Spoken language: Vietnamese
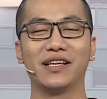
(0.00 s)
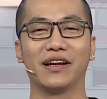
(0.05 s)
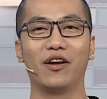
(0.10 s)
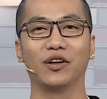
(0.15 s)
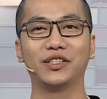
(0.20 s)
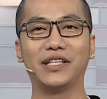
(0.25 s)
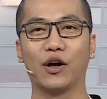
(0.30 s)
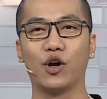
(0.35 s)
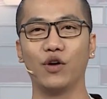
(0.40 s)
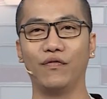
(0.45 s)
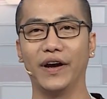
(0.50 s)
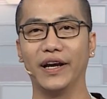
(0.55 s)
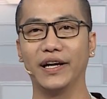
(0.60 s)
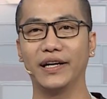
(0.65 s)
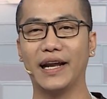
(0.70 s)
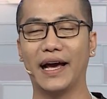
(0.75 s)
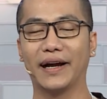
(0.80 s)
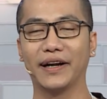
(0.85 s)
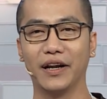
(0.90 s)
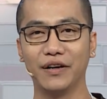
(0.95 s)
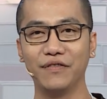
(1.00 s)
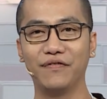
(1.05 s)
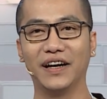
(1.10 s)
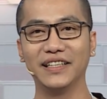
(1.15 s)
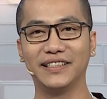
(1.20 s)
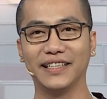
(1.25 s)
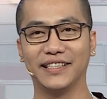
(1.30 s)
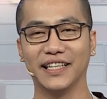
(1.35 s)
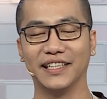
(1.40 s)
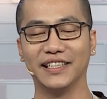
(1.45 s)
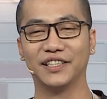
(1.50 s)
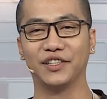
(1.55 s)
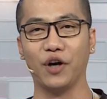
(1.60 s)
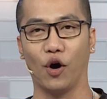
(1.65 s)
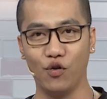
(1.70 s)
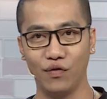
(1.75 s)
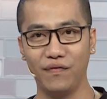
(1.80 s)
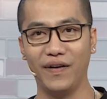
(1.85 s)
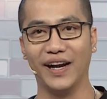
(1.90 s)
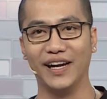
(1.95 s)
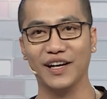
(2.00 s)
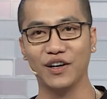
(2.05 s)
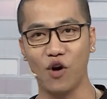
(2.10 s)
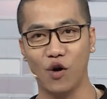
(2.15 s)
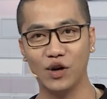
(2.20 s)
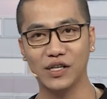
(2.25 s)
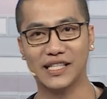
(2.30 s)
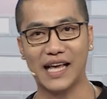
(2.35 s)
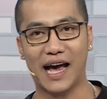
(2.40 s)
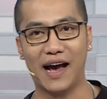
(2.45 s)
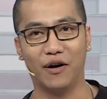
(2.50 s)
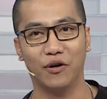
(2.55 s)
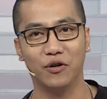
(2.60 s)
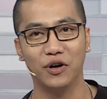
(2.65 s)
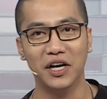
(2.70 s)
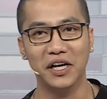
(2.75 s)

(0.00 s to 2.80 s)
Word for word: xin đón chào quý vị đang đến với chương trình Khẩu vị ngôi sao